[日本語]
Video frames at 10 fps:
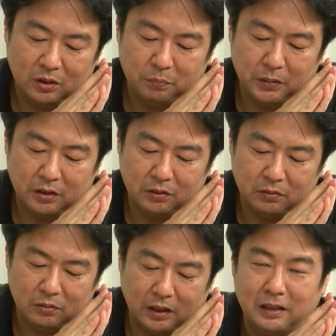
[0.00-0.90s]
やっぱりあ
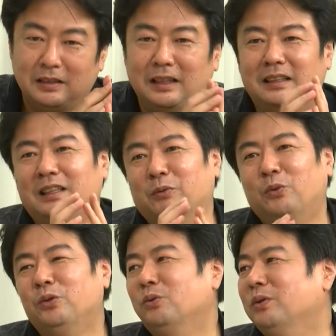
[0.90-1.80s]
のあ例えば
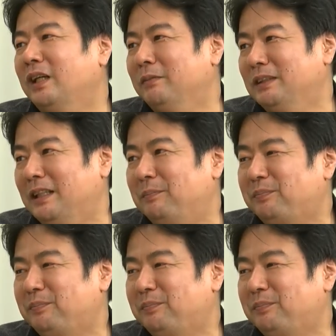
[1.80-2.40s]
こういうことがありました。